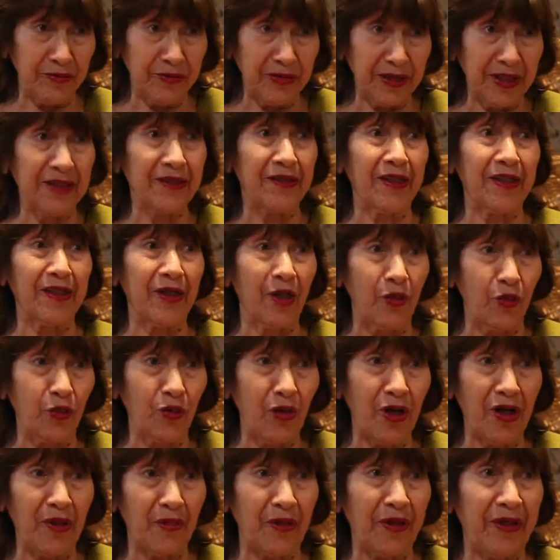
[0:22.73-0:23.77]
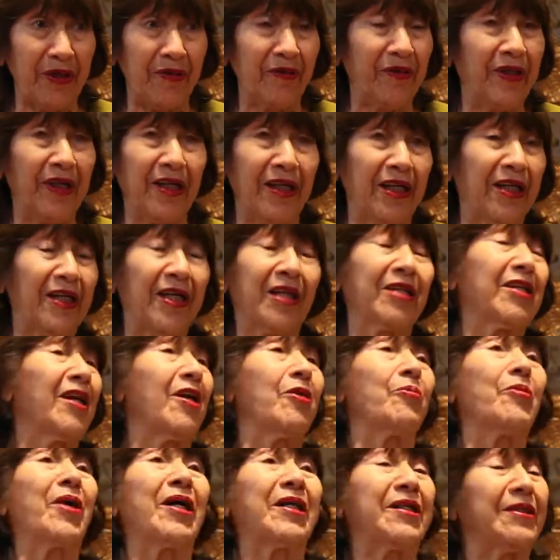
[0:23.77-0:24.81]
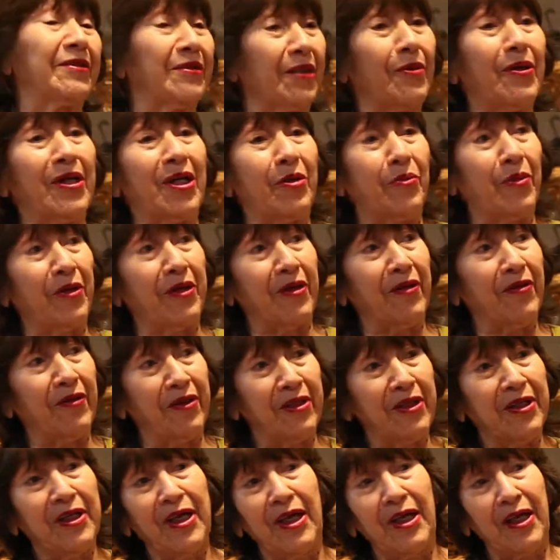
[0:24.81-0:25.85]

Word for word: que se inauguró la panadería, que era nada más que estaba la panadería,